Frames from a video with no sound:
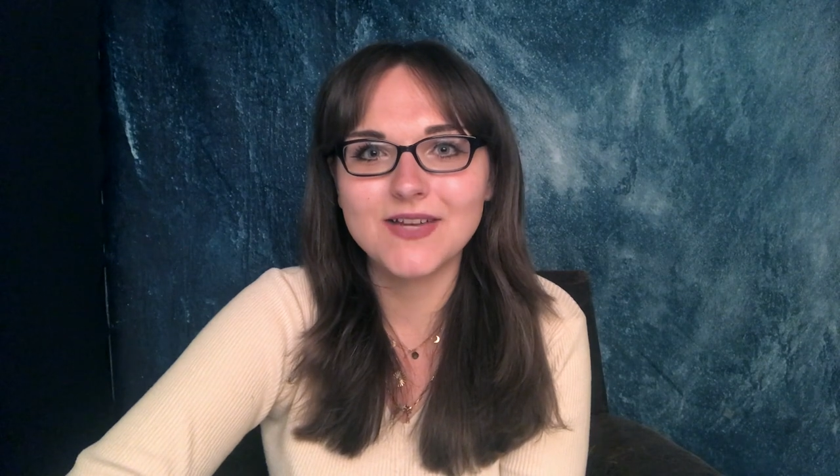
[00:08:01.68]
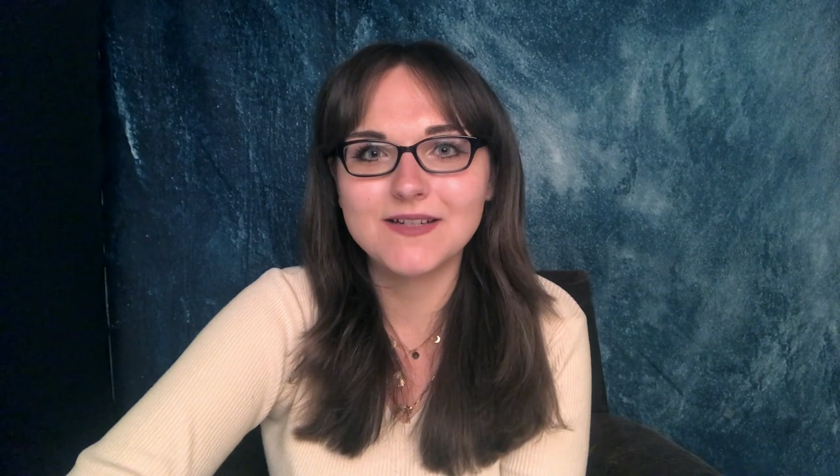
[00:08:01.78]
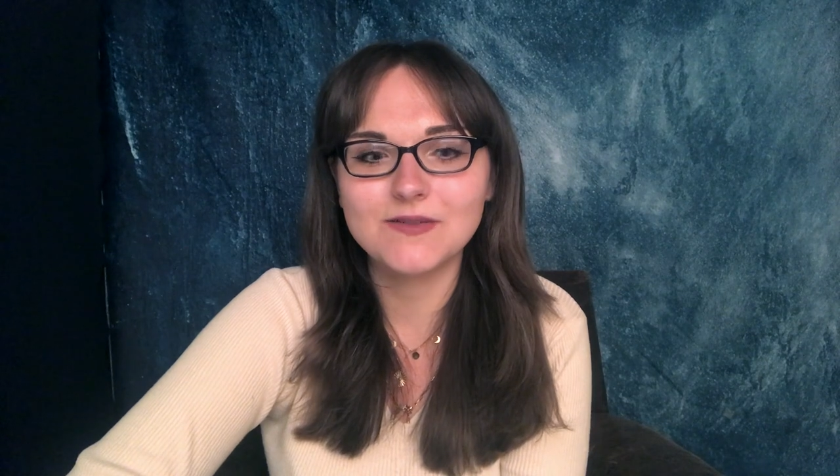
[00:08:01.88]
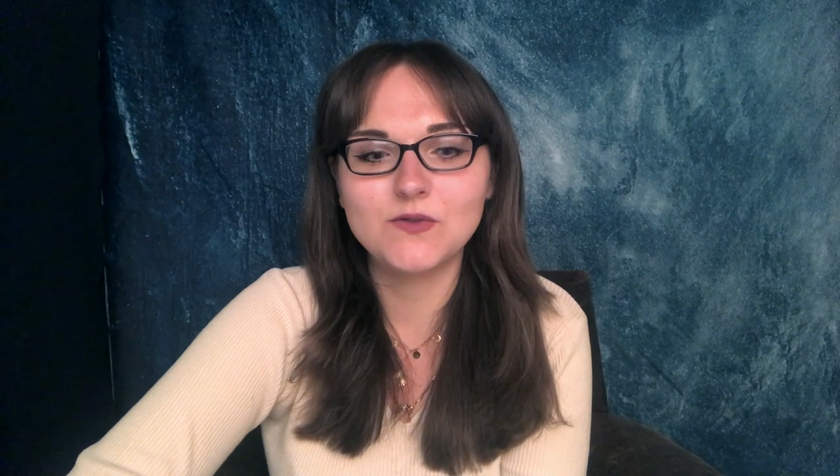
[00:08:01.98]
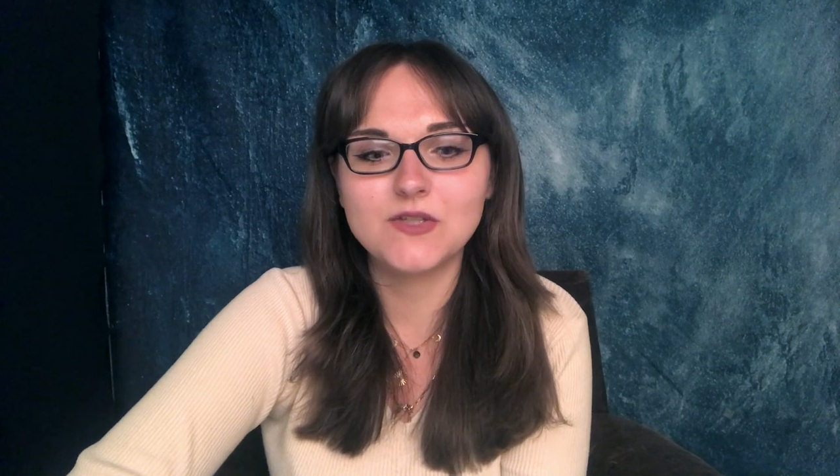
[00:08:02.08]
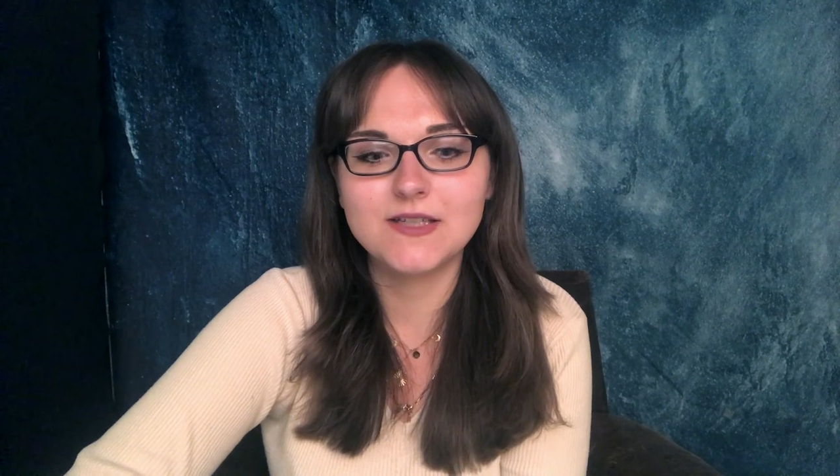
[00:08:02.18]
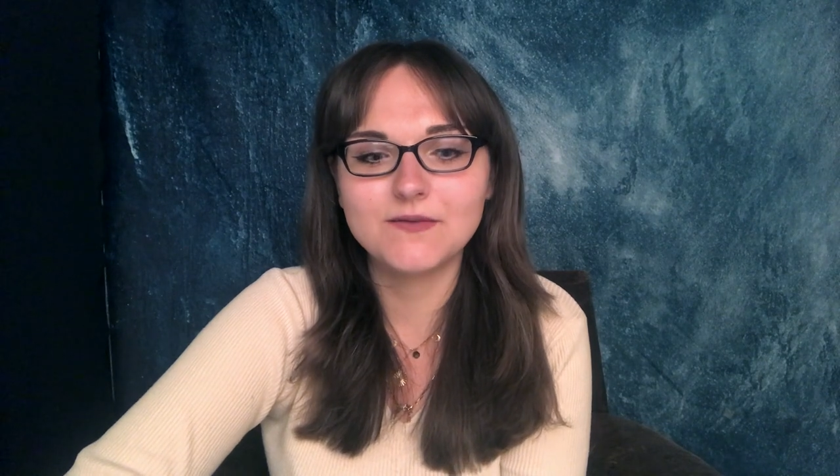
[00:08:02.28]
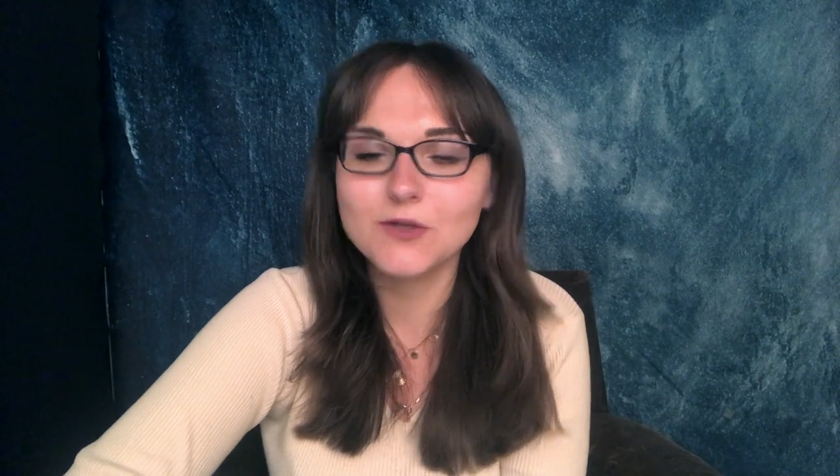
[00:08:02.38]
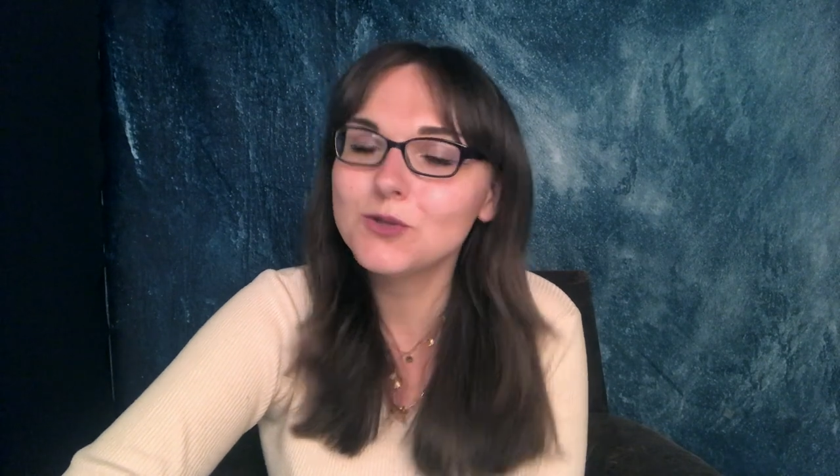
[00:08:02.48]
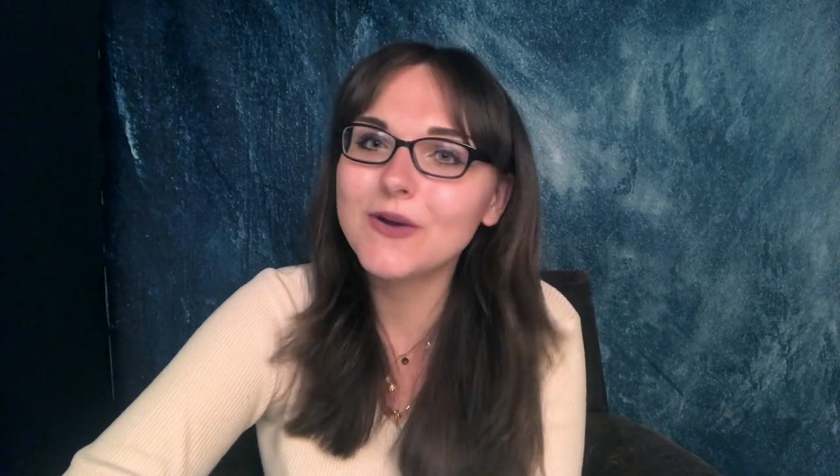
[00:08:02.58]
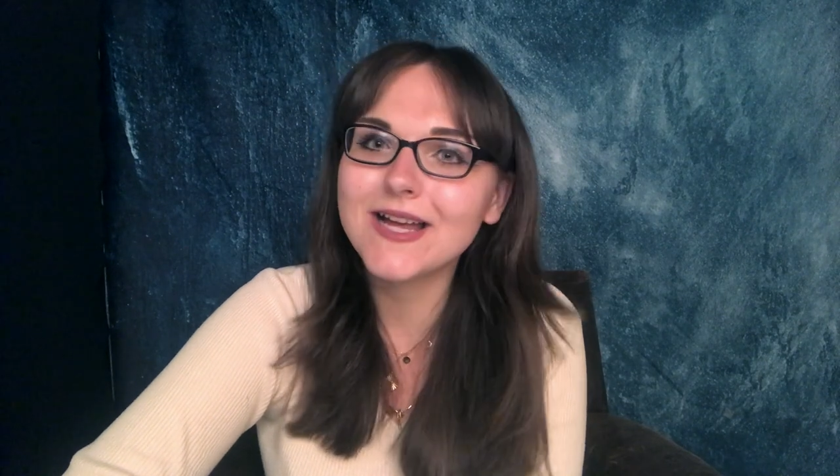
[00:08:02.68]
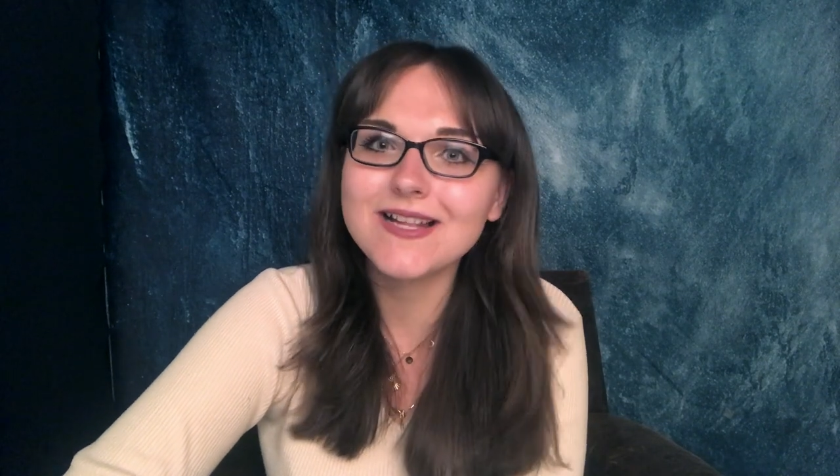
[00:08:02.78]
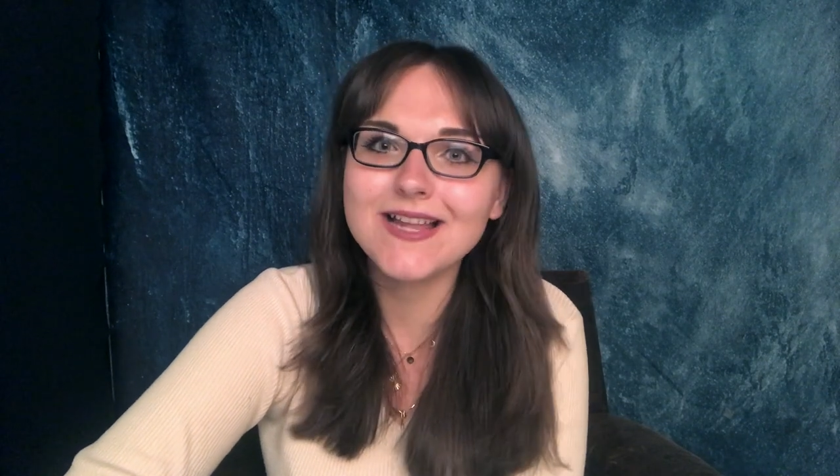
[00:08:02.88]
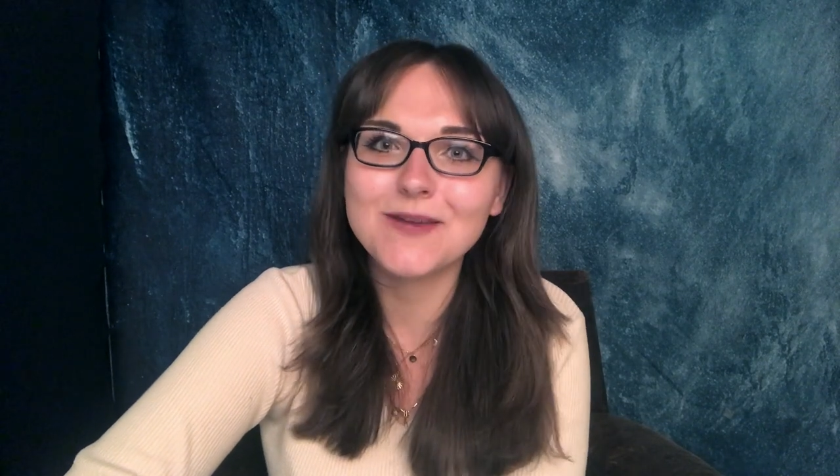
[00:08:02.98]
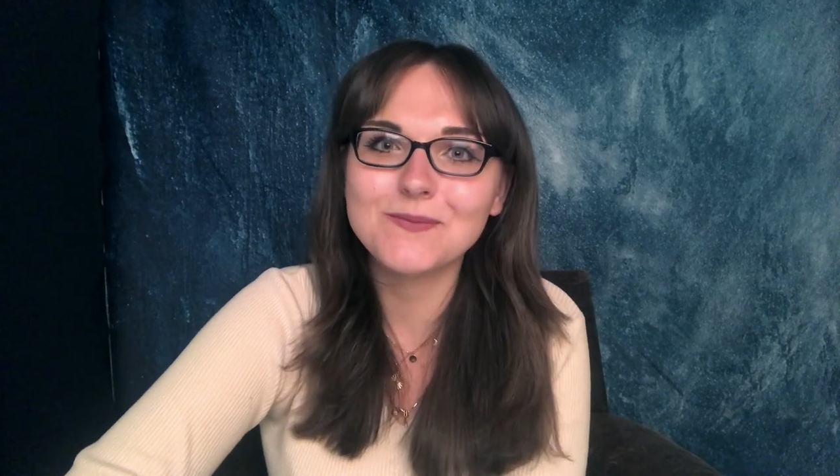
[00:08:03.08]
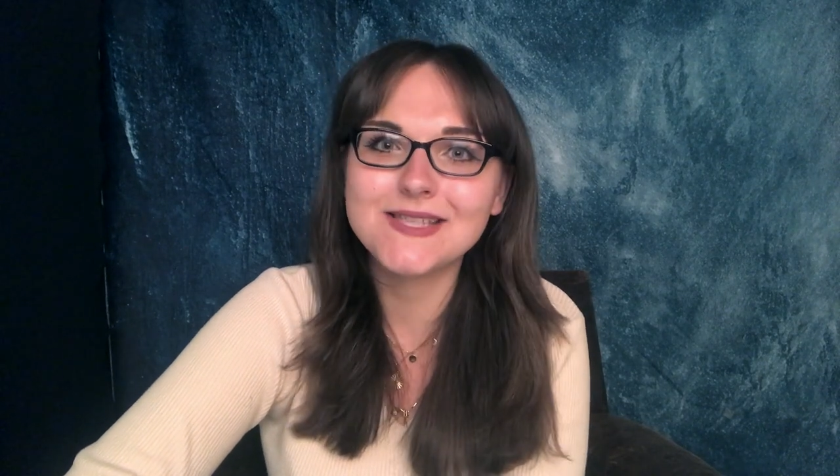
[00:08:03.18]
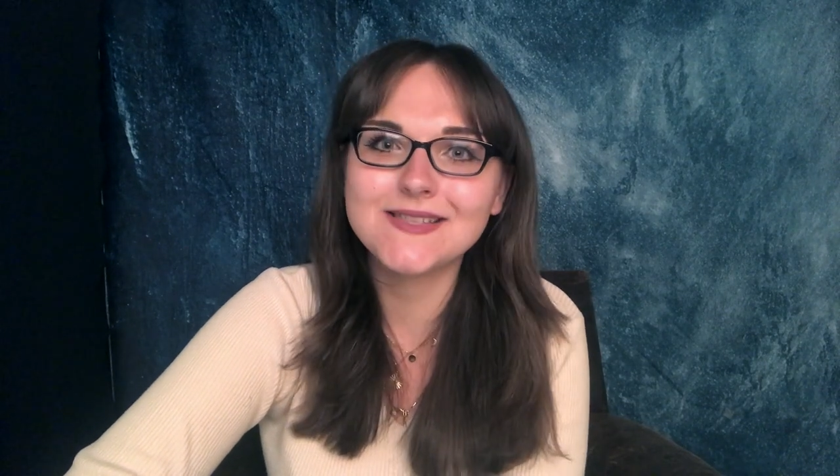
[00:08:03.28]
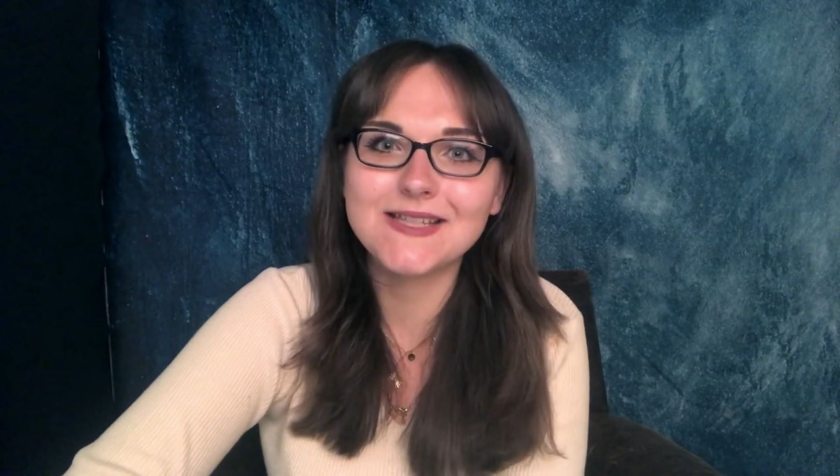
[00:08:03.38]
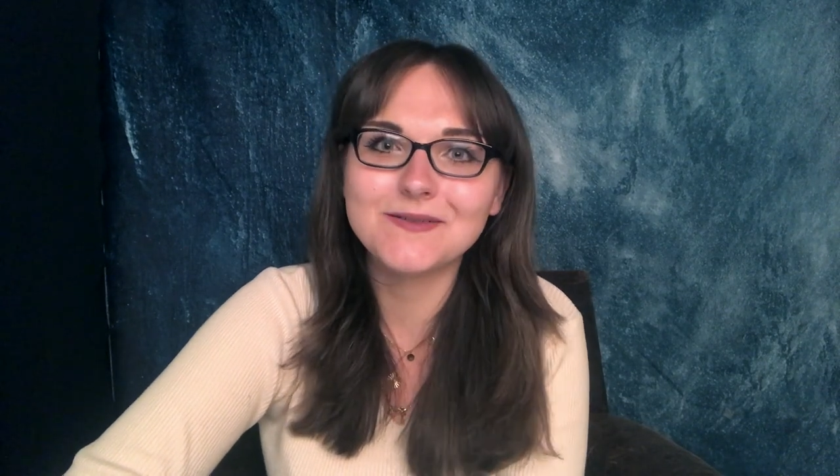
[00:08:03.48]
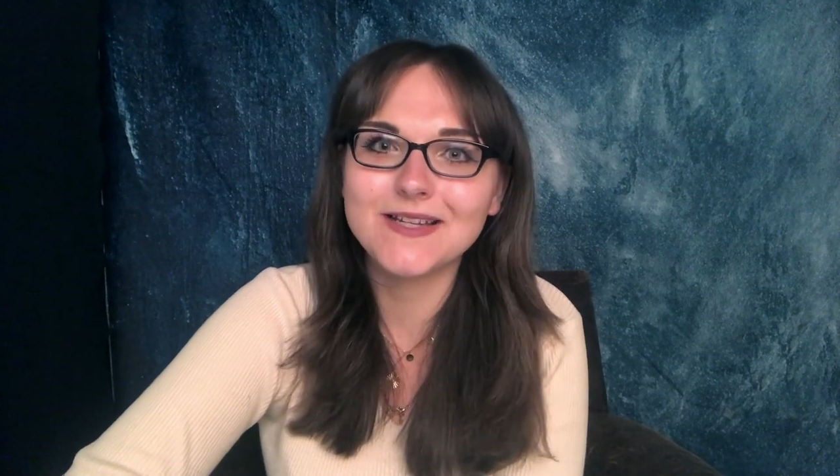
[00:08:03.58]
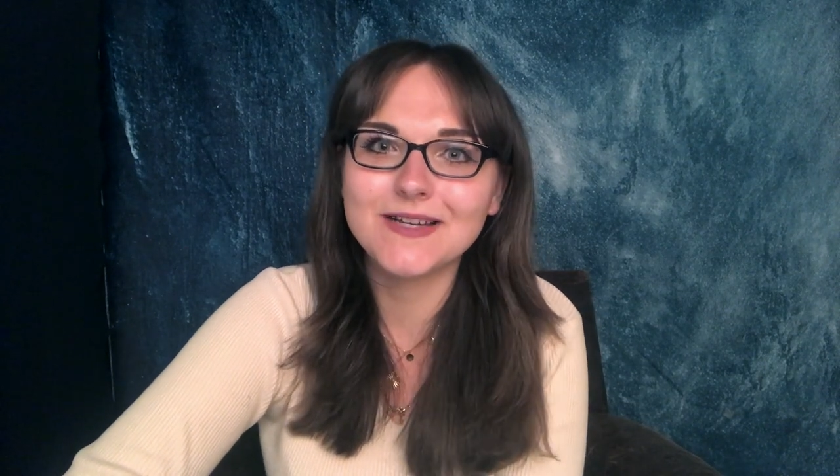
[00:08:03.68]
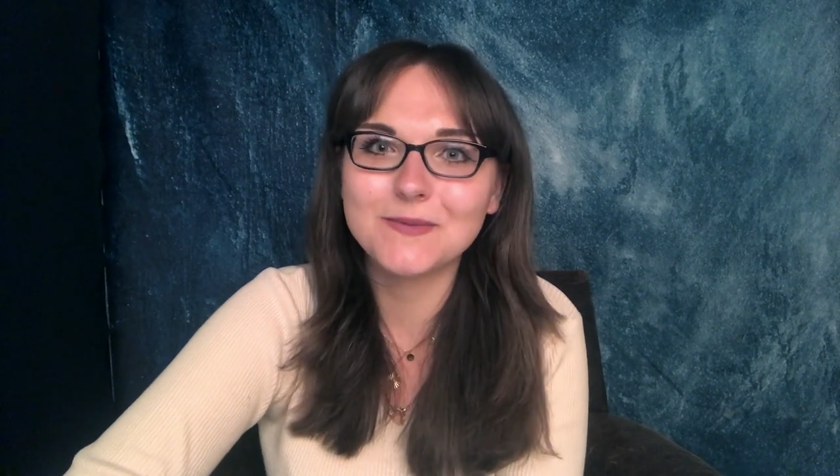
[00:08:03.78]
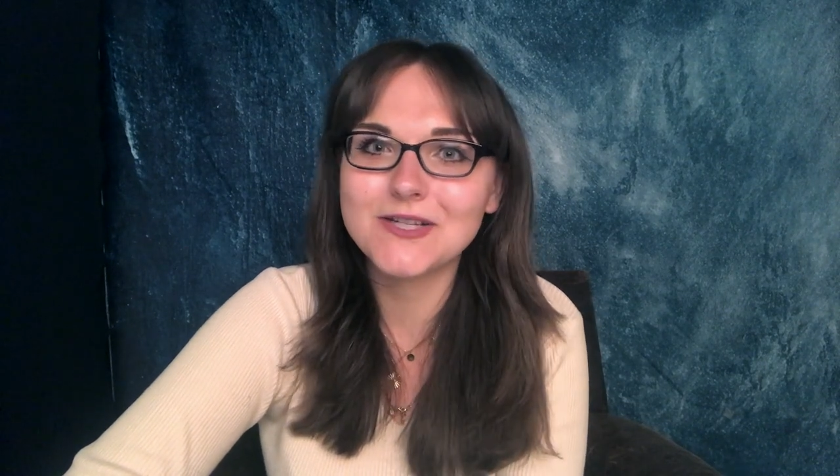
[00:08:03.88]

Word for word: werde und virtuell ein bisschen äh,